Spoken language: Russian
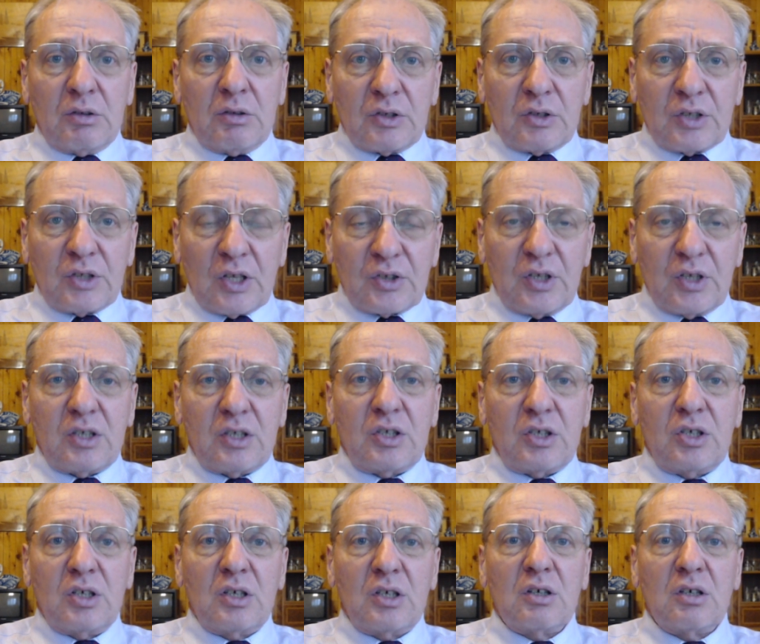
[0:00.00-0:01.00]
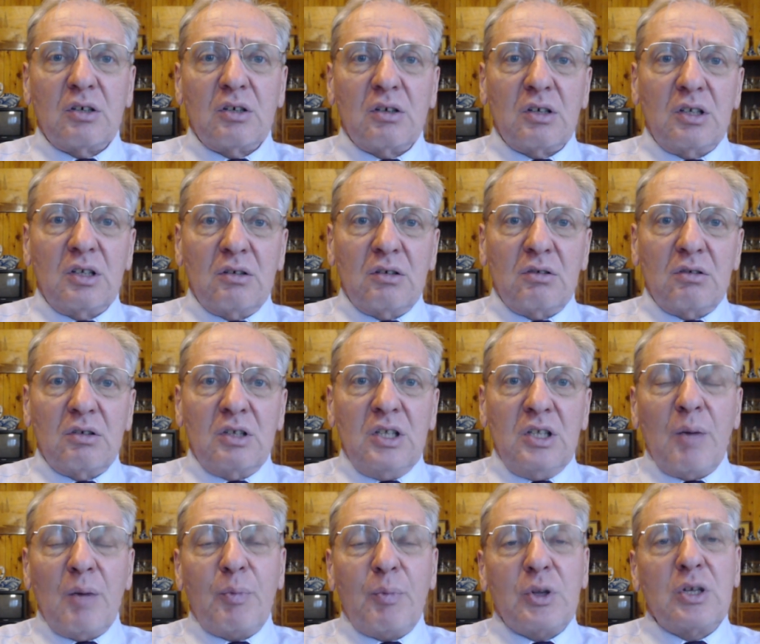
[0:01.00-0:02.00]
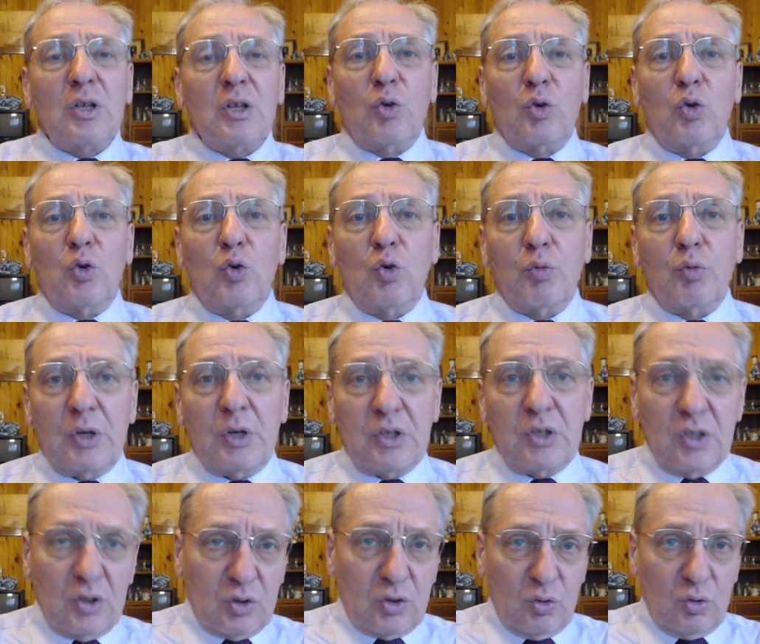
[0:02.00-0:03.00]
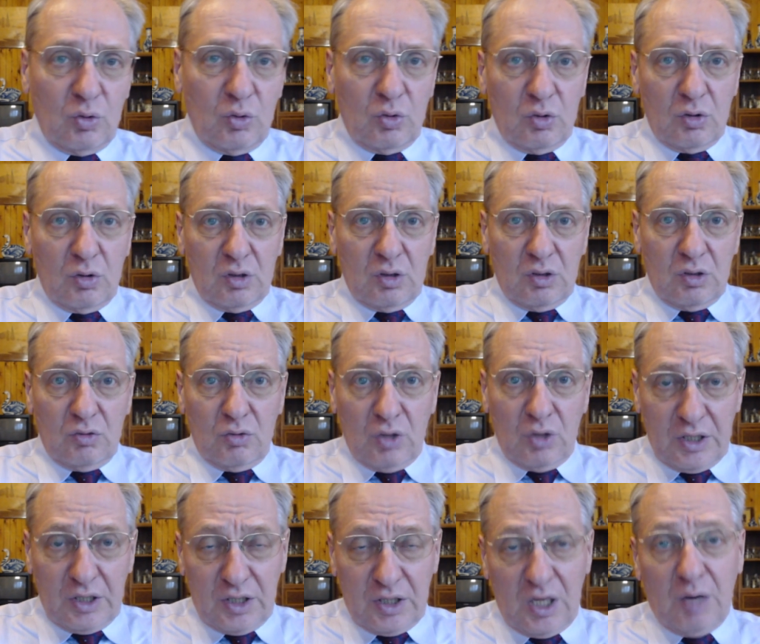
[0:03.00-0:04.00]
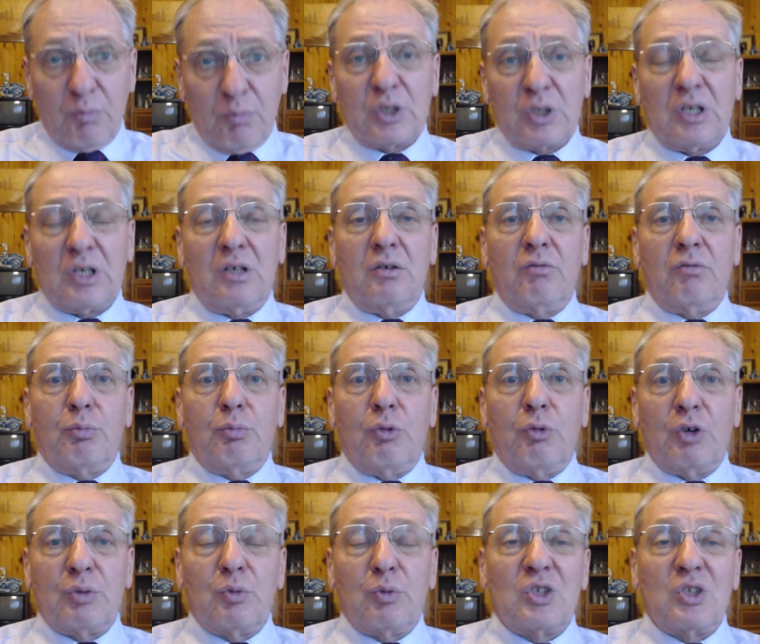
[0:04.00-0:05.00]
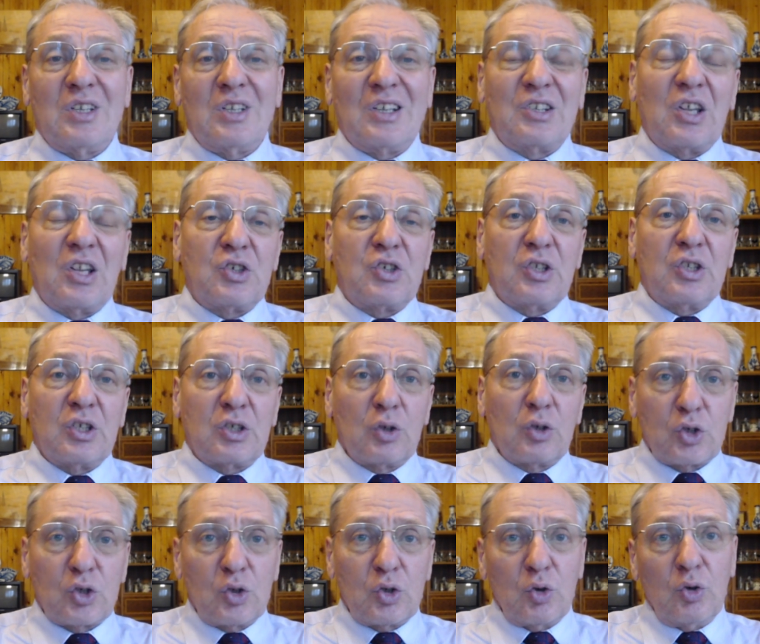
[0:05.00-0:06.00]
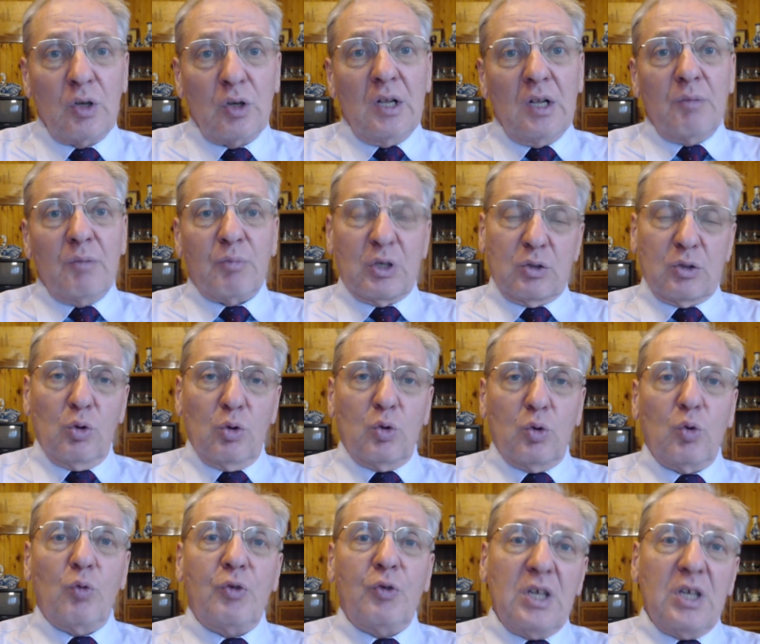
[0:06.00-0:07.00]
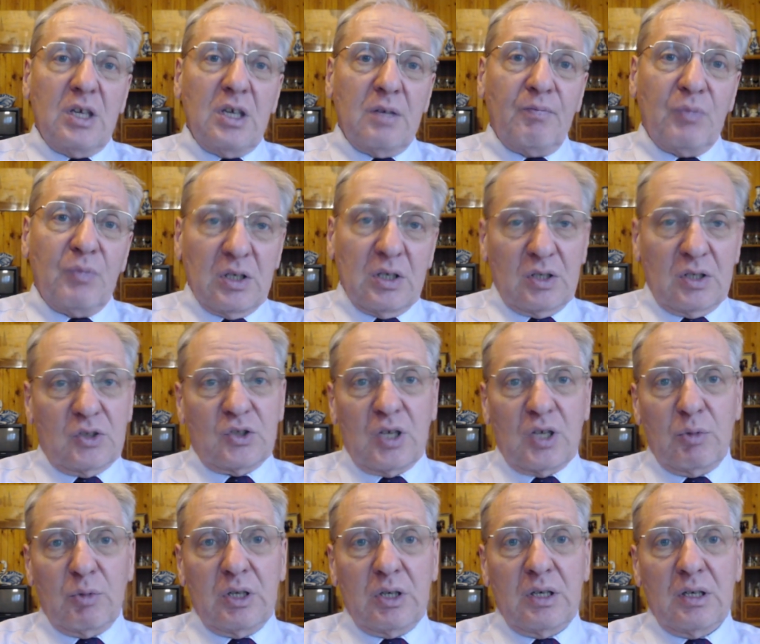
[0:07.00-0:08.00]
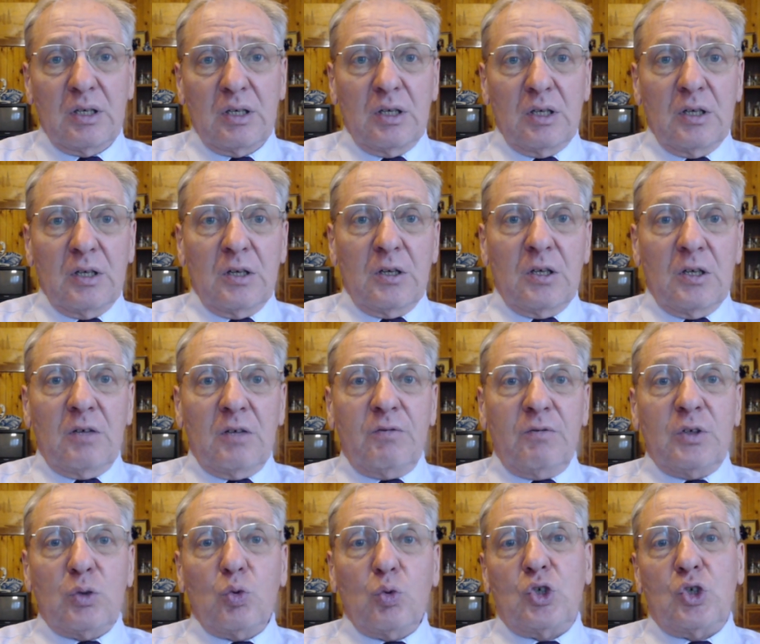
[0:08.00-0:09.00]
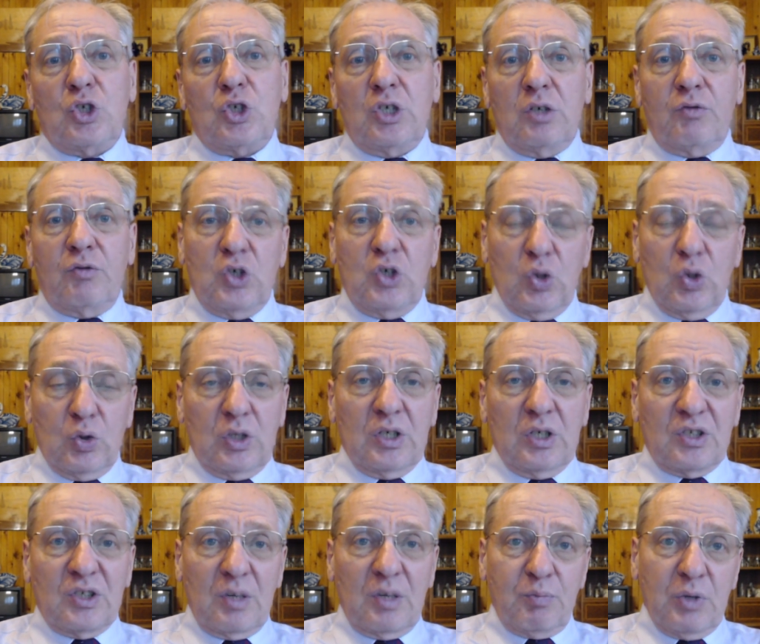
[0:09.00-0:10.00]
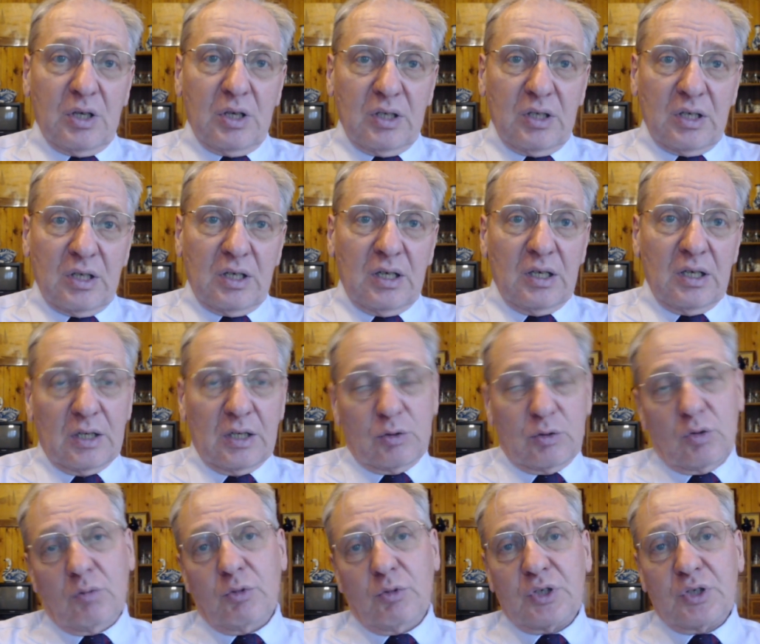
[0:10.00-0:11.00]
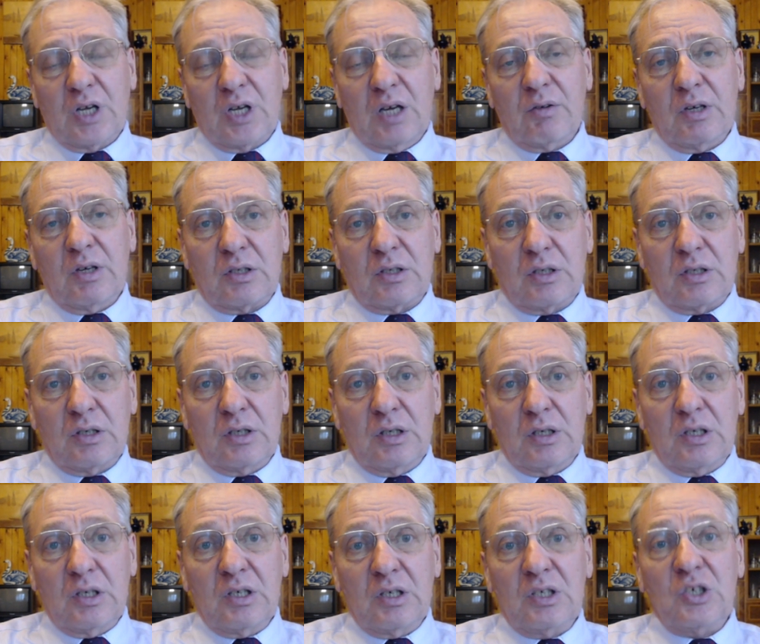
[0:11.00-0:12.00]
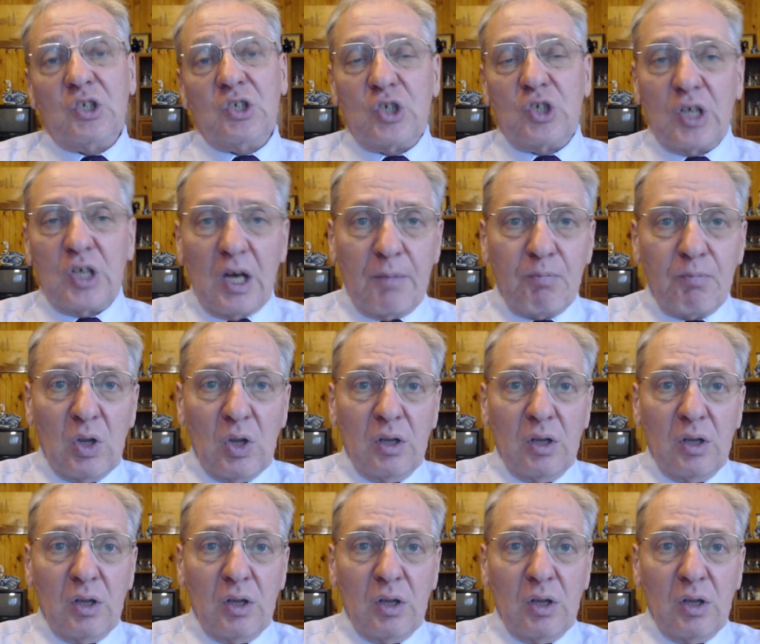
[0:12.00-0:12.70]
создать неопределенную позицию, хотя по возможности достаточно сложную, поскольку в ней этот самый ведущий в счете соперник, которого устраивает ничья,